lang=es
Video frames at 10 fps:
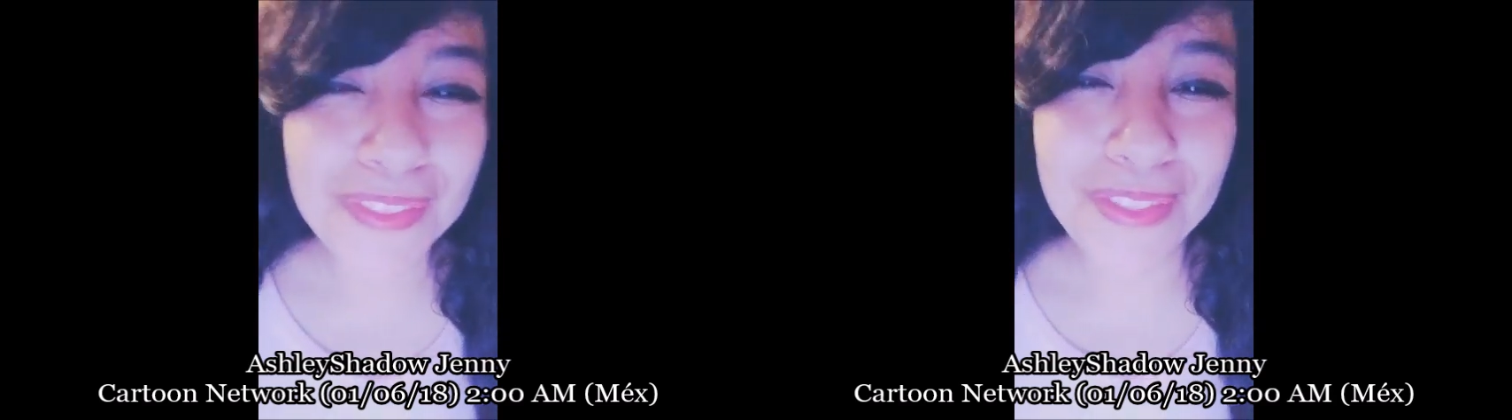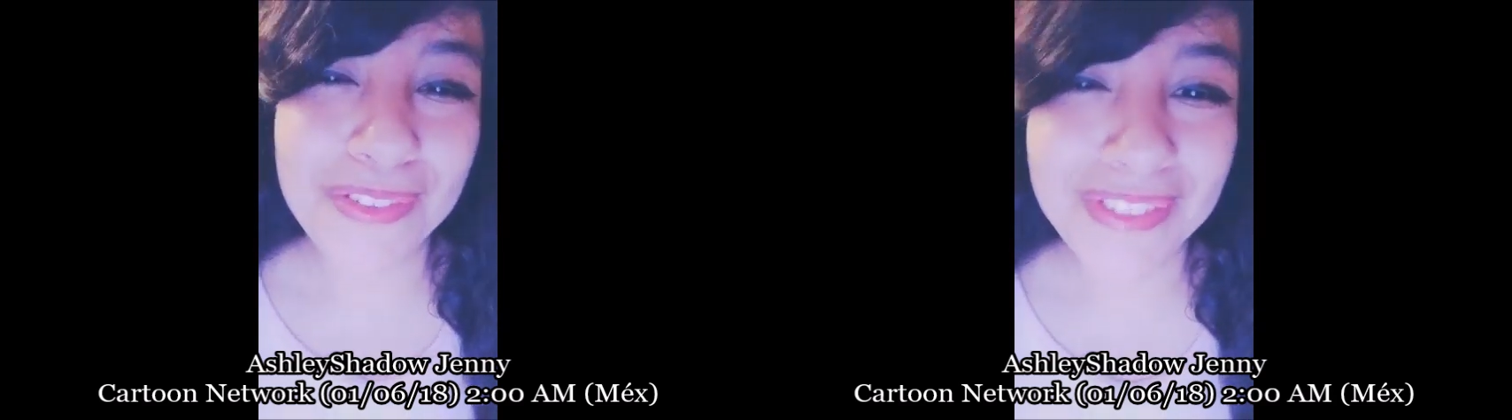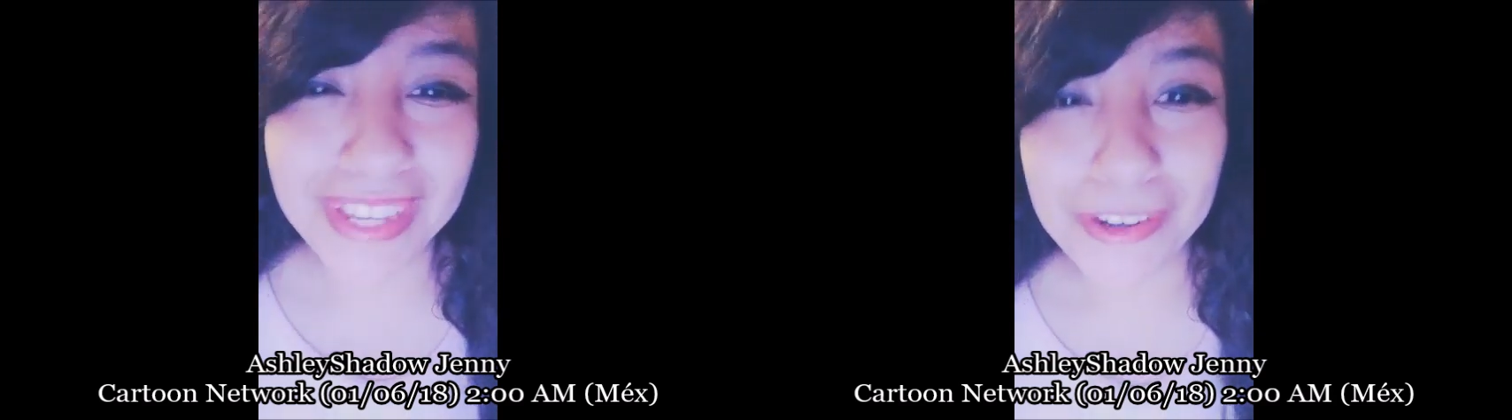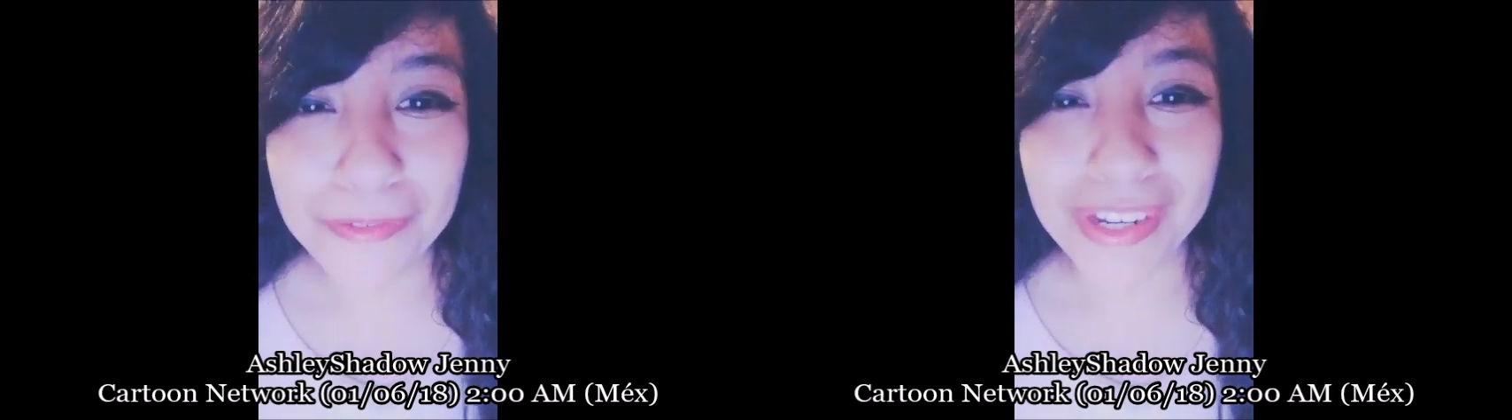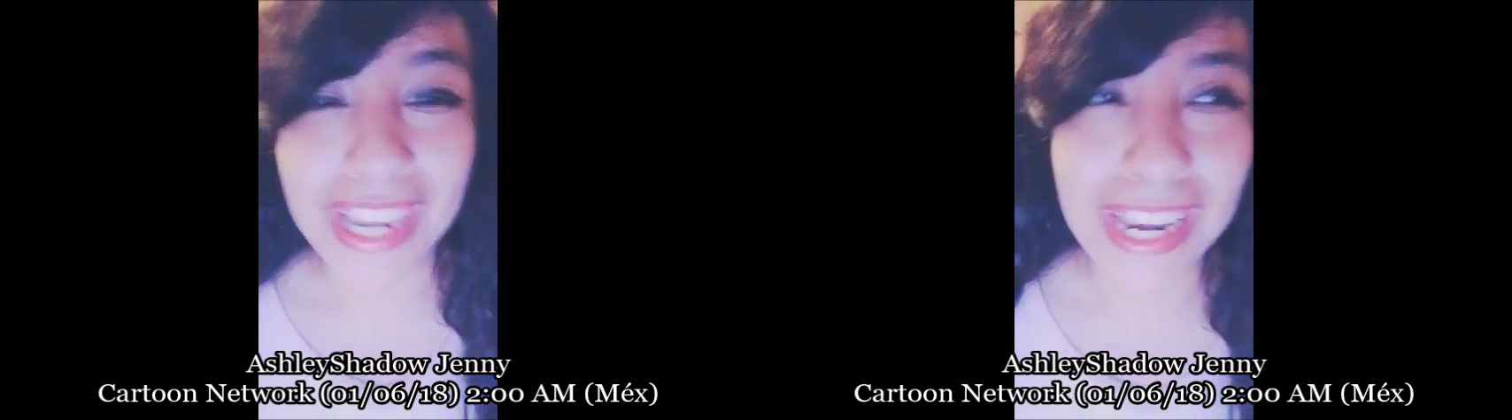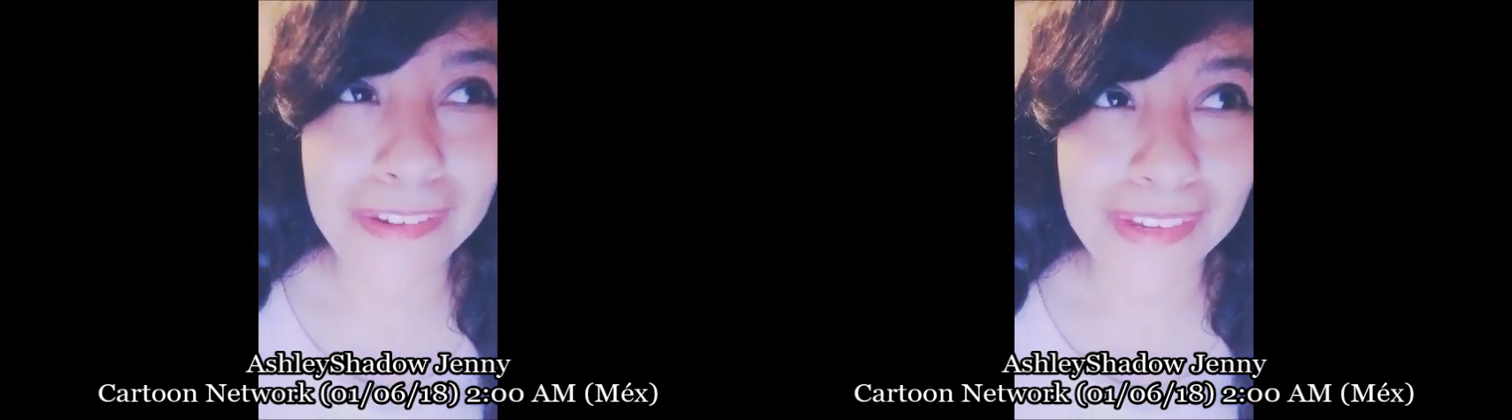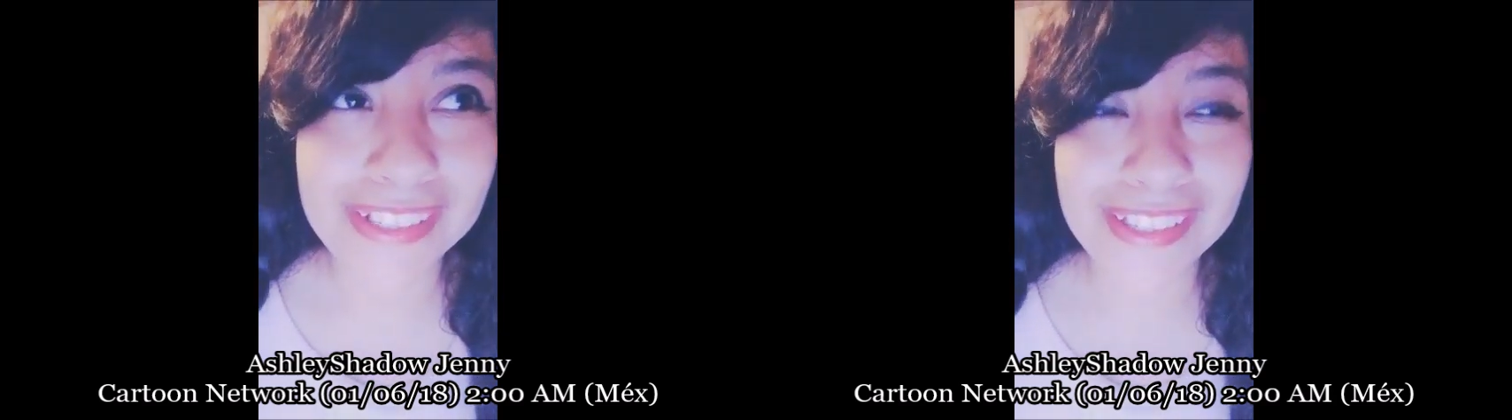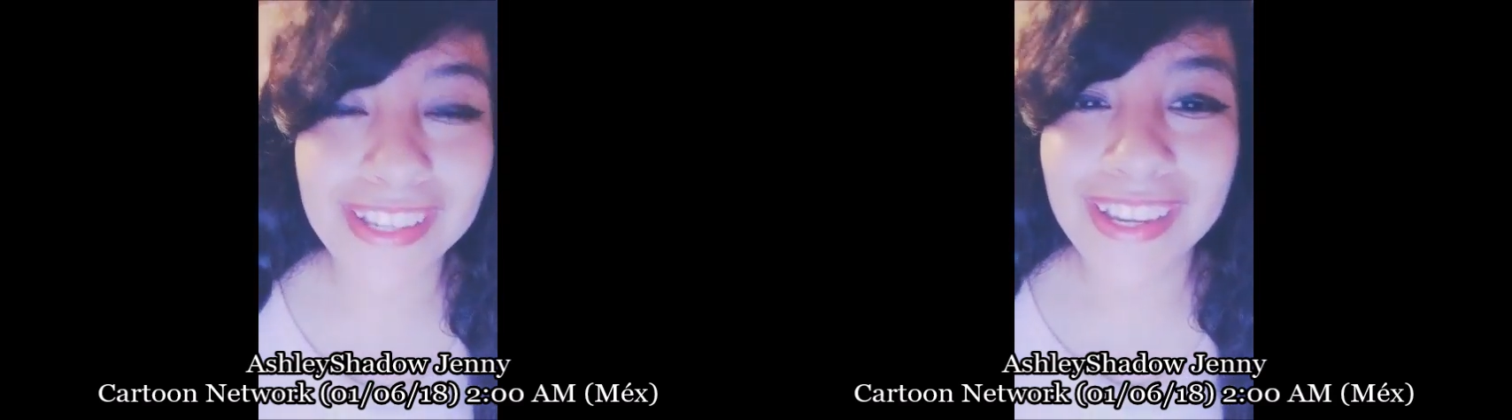no sé, como que a la
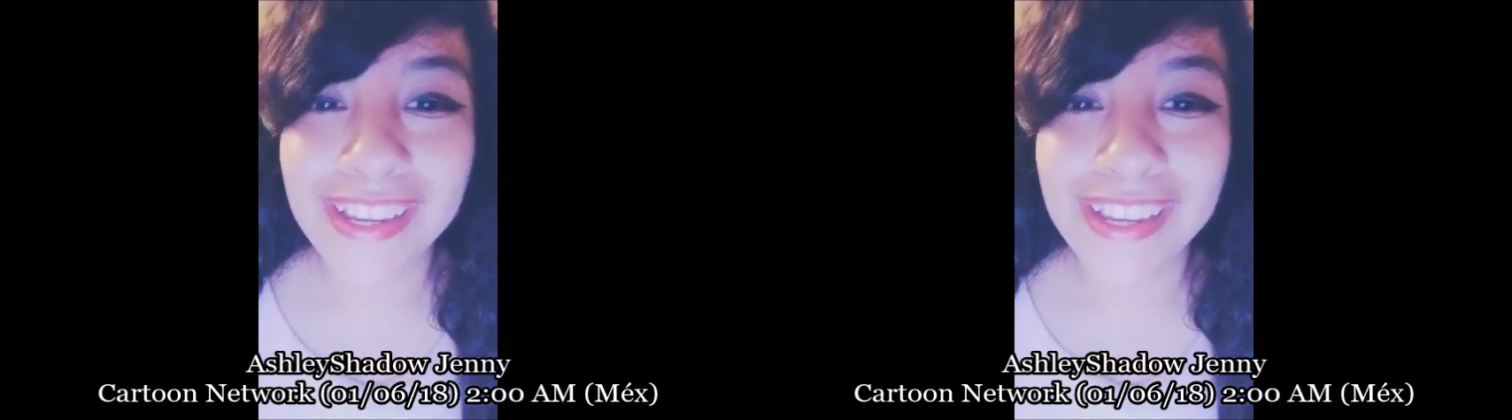vez